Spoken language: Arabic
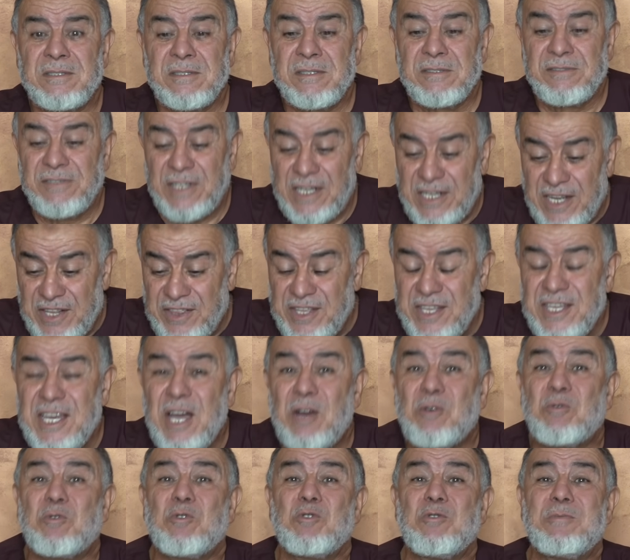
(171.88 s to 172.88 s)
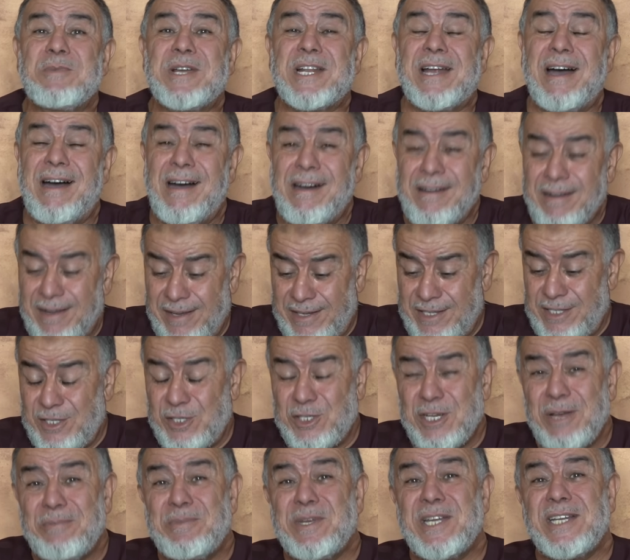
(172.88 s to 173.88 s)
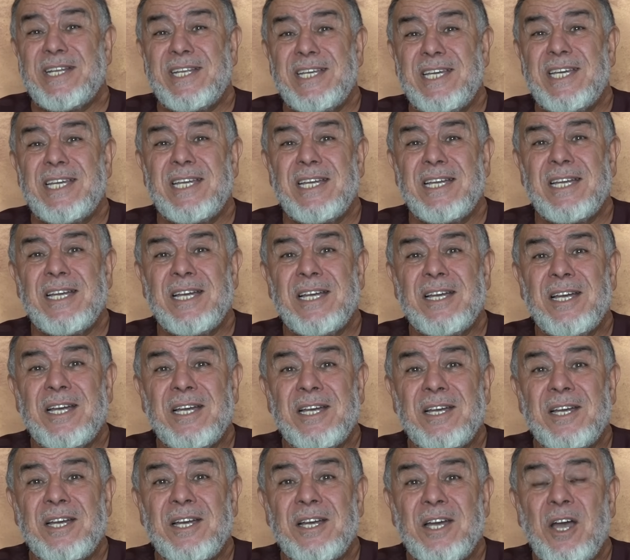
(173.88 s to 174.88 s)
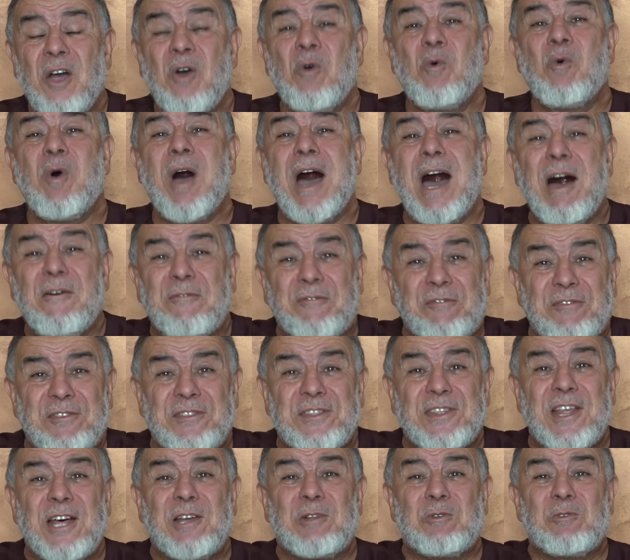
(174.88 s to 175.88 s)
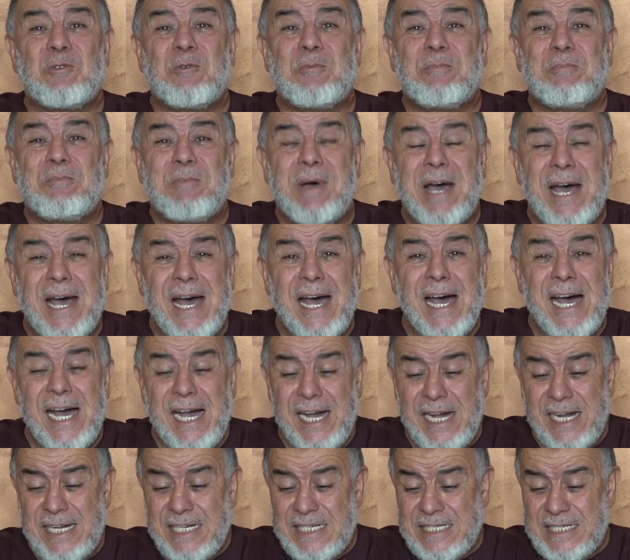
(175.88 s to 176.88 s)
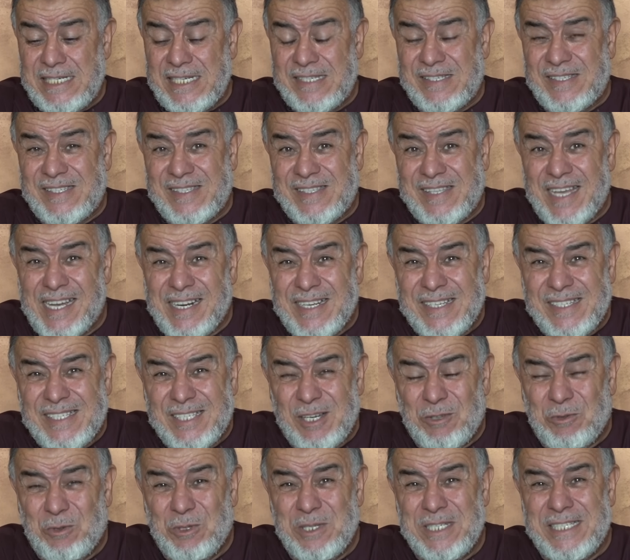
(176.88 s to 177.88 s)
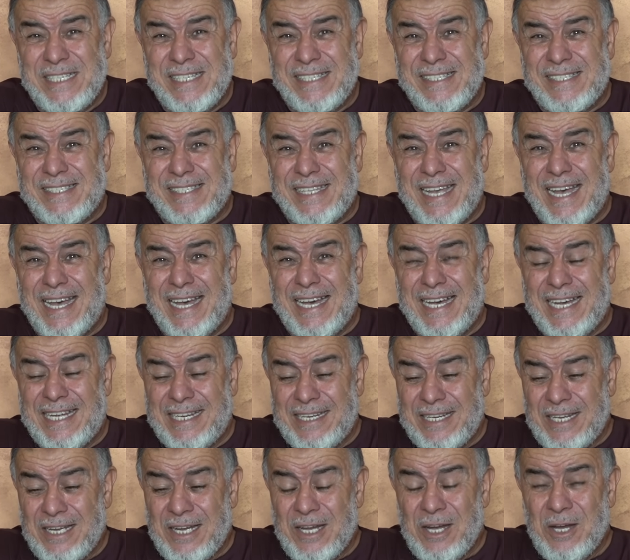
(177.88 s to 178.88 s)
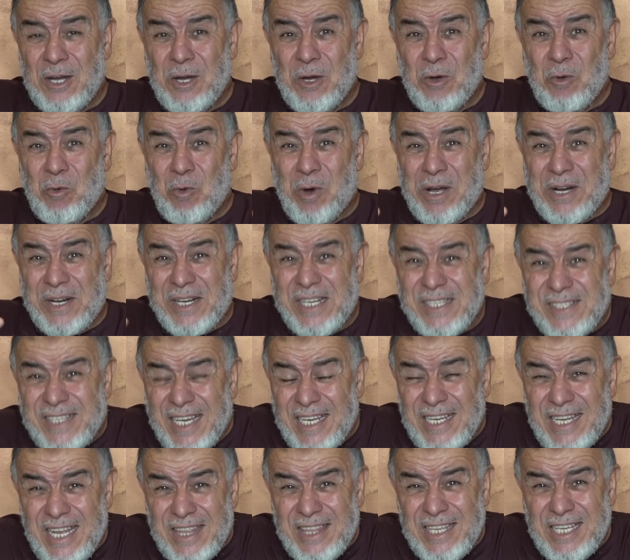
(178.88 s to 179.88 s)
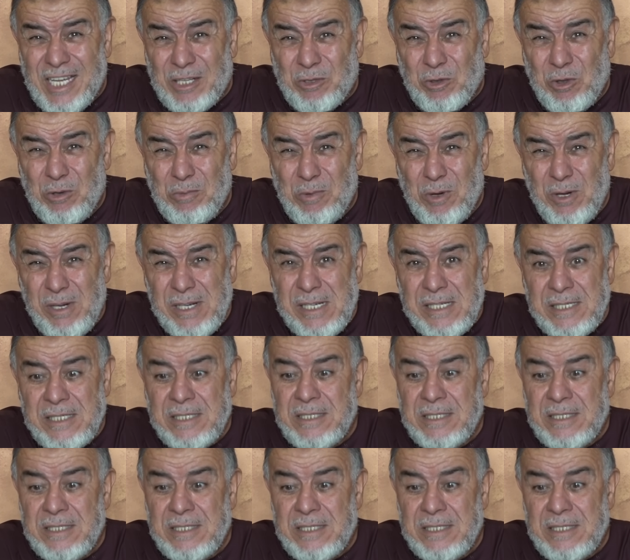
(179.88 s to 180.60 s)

فالذي يأكل من عرق جبينه هو أفضل ما يسترزق الإنسان والرزق الذي يطلبه